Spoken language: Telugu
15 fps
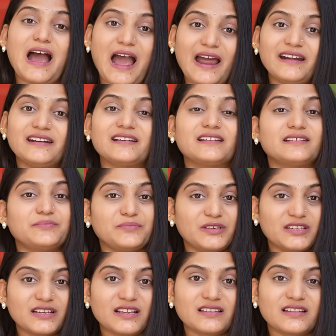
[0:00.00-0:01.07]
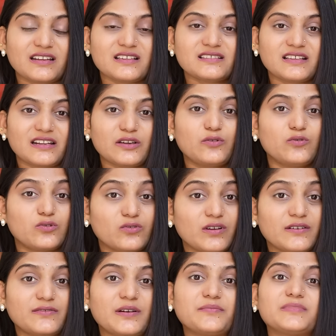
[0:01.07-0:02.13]
అండ్ మీరేదైనా సరే కూకు
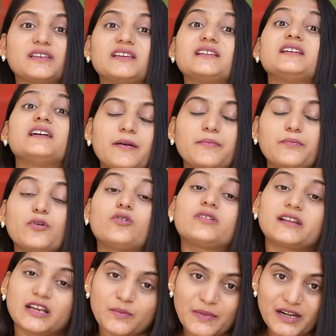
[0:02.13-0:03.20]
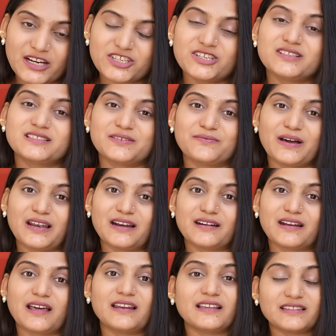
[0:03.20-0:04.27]
ఎఫ్ఎంకి బుక్ రికమెండేషన్స్
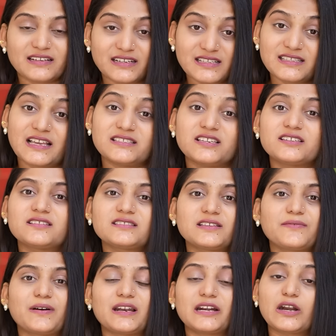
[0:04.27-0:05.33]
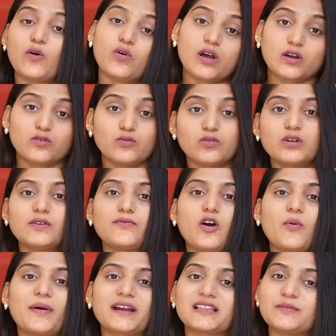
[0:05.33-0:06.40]
ఇవ్వాలన్నా లేదంటే సజెషన్స్ ఇవ్వాలన్నా ఒక గూగుల్
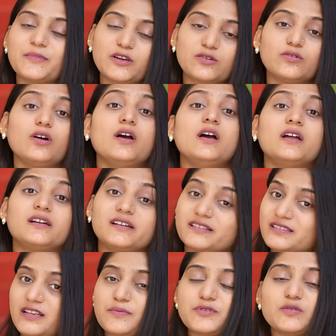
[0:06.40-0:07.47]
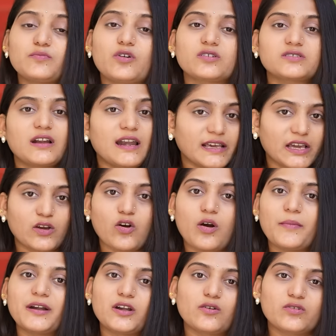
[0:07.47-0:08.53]
ఫామ్ అన్నది మీకు డిస్క్రిప్షన్ బాక్స్లో అలాగే
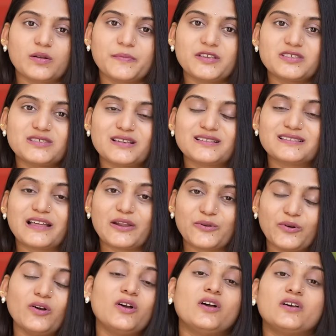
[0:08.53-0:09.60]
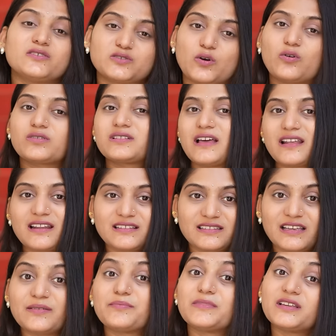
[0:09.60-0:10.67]
కామెంట్లో కూడా పిన్ చేస్తాను సో ఒకసారి
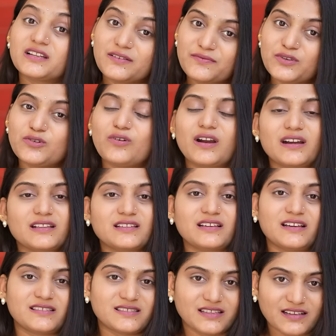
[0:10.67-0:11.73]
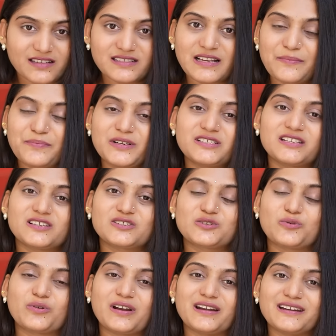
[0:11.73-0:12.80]
అయితే మీ రివ్యూ అన్నది ఖచ్చితంగా సబ్మిట్ చేసి
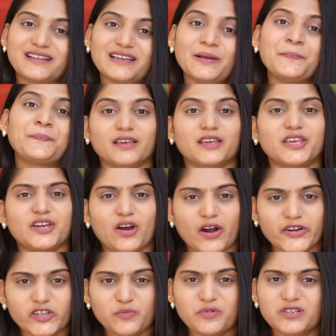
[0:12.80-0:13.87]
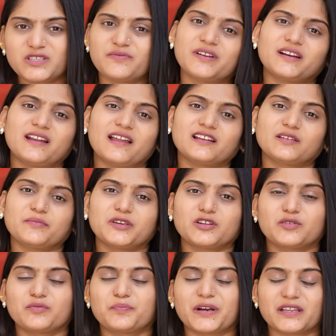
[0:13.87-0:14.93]
చూడండి ఈ ఆడియో బుక్స్ వినడానికి
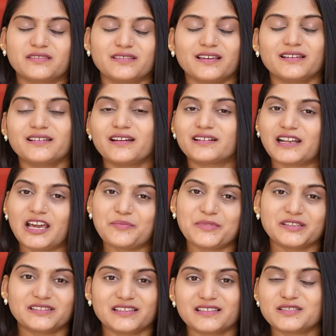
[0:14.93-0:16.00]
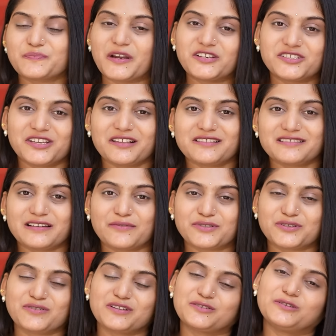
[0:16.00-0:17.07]
మీరు ప్రత్యేకంగా టైం అయితే స్పెండ్ చేయాల్సిన
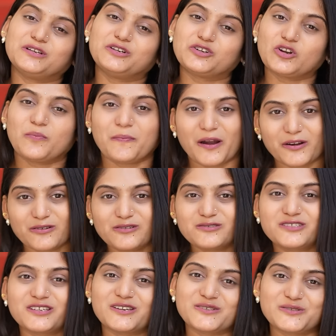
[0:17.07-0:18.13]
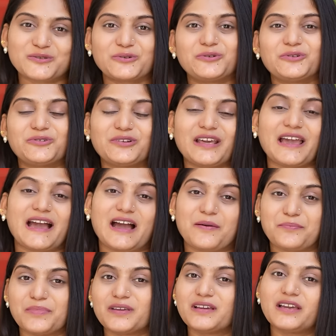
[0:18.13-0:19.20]
అవసరం లేదు ఇంట్లో పనులు చేసుకుంటూనే
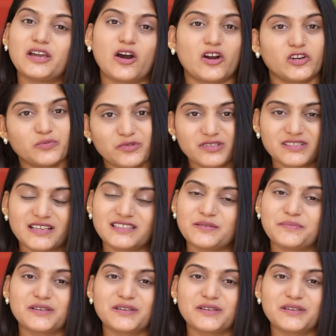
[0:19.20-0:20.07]
హ్యాపీగా ఈ ఆడియో బుక్స్ అయితే